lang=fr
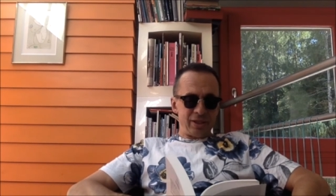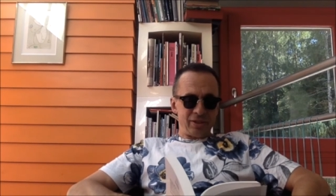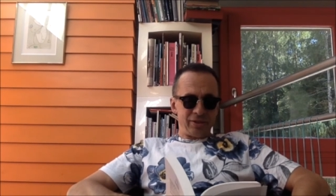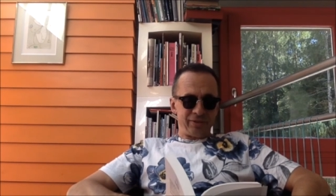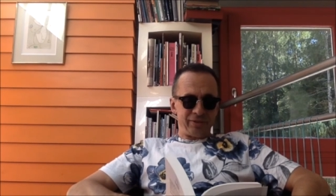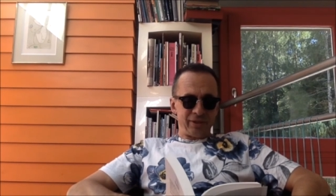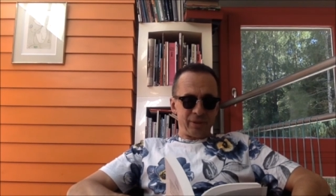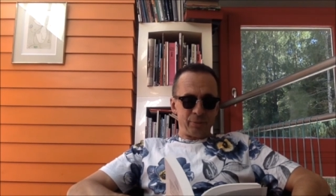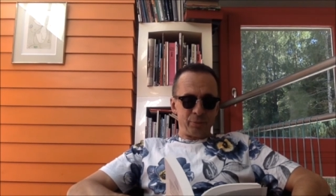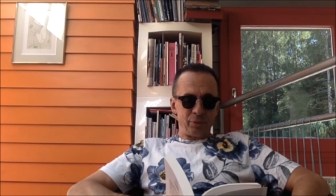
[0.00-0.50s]
je
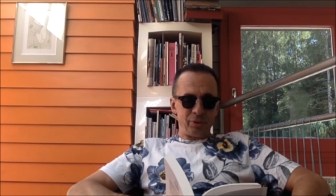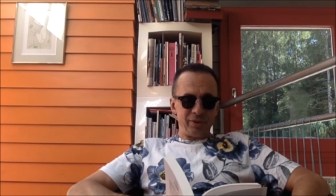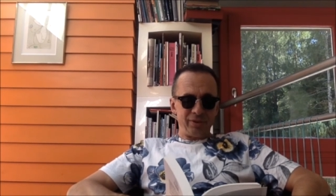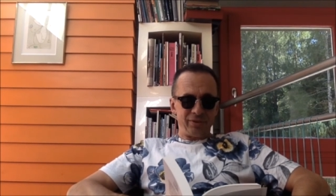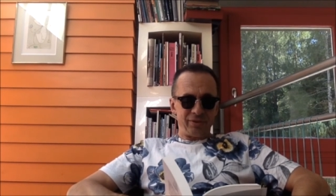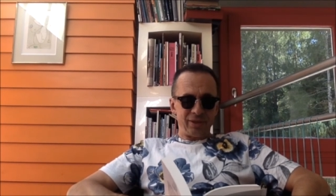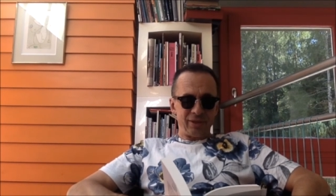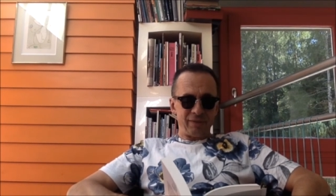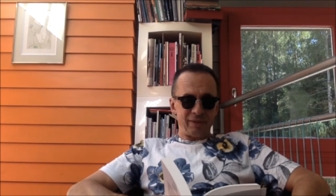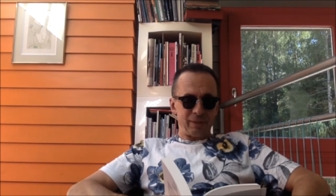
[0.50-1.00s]
les ai un peu
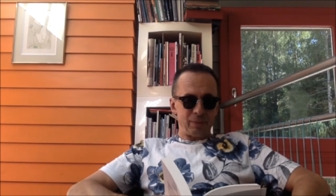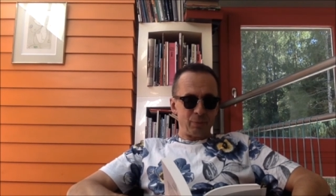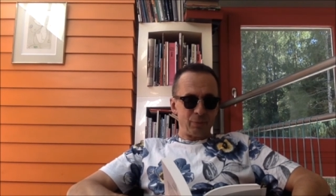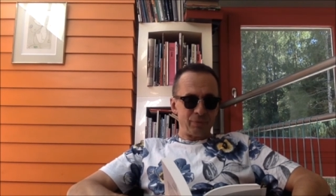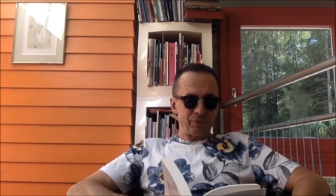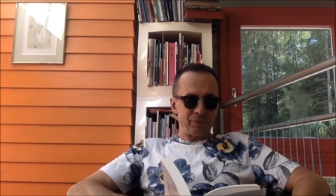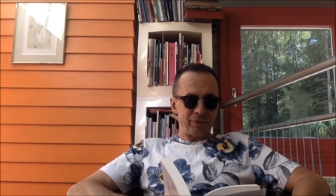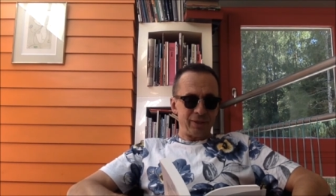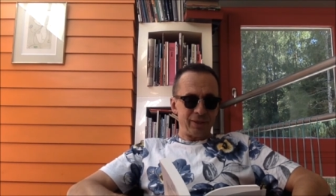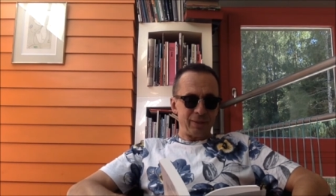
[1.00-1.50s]
lissés avec mon
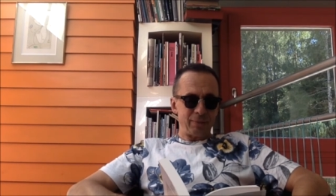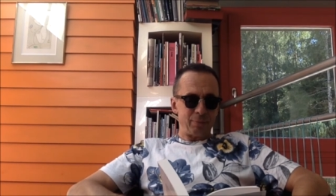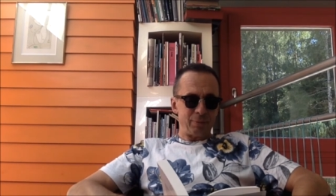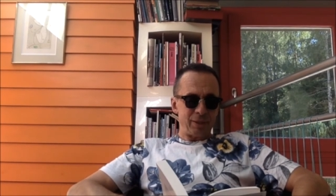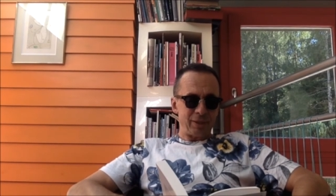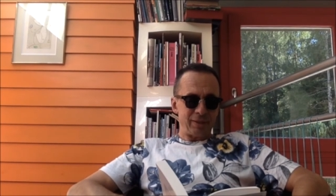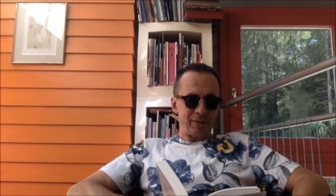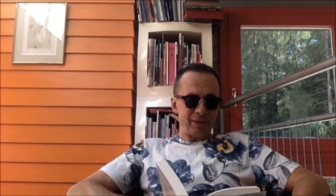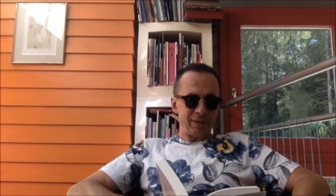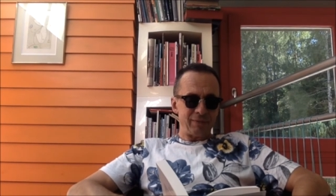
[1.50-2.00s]
fer et
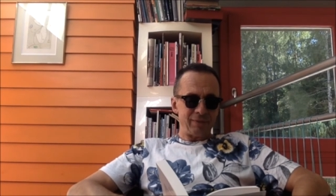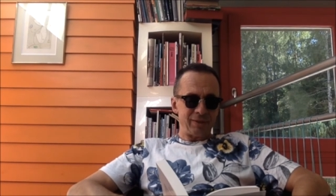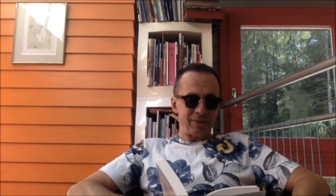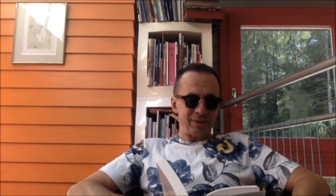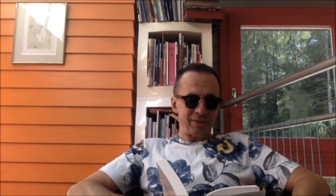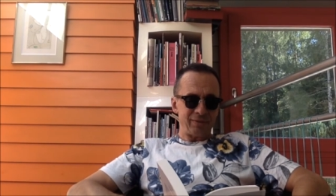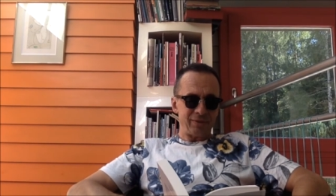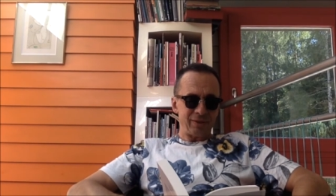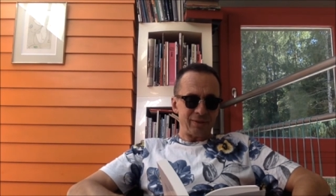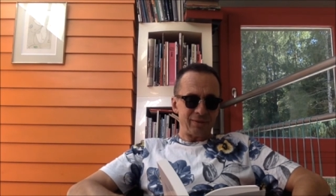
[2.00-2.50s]
plaqués avec un
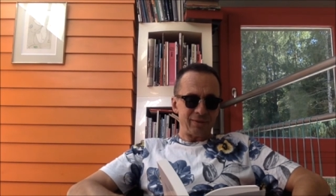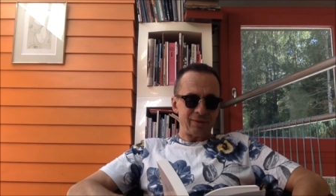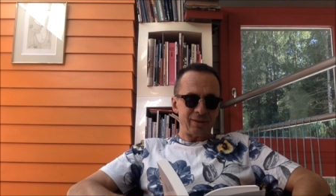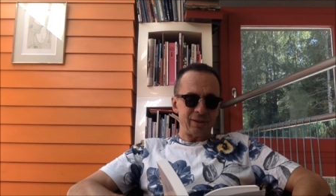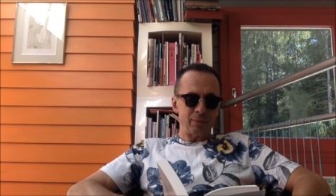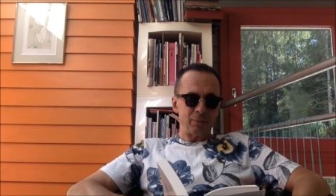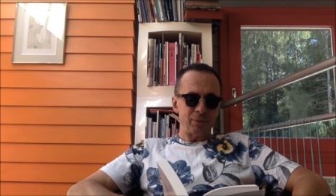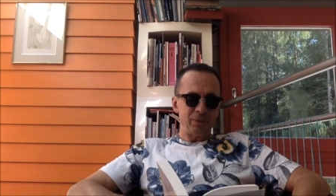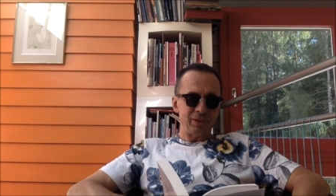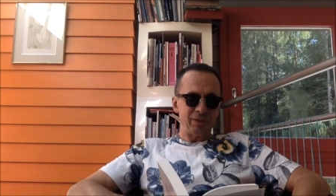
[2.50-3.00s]
serre-tête à
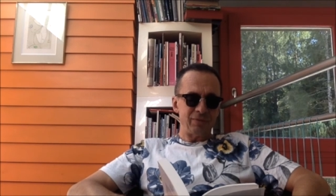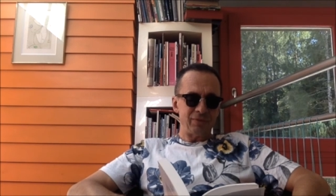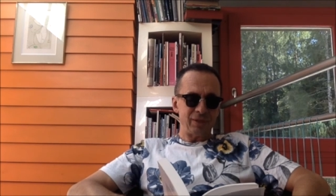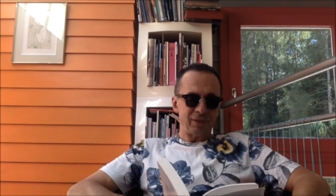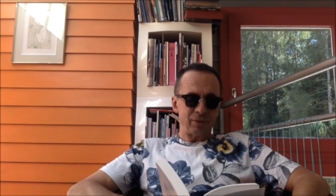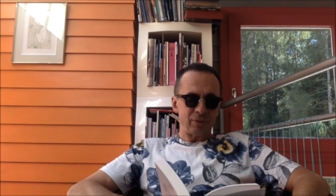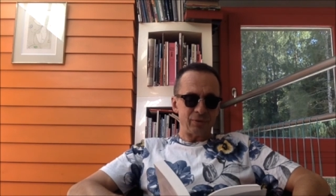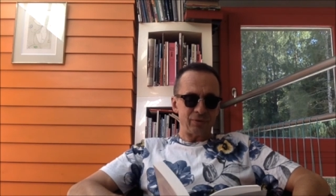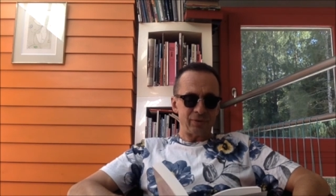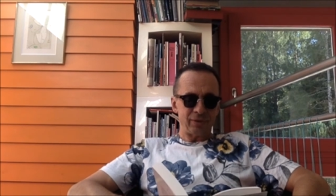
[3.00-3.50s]
motif
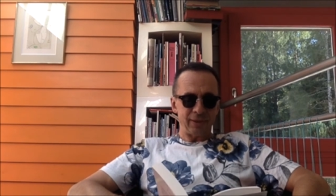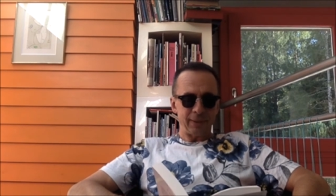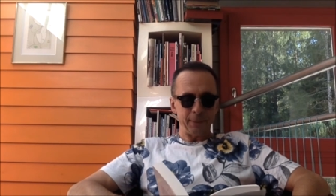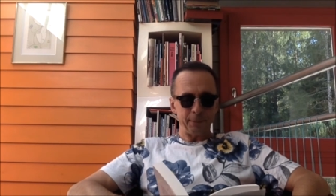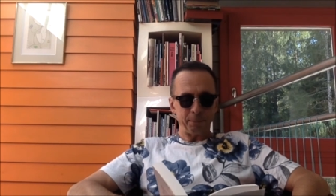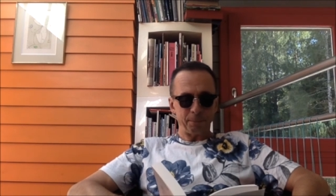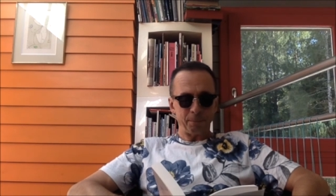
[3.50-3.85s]
écossais.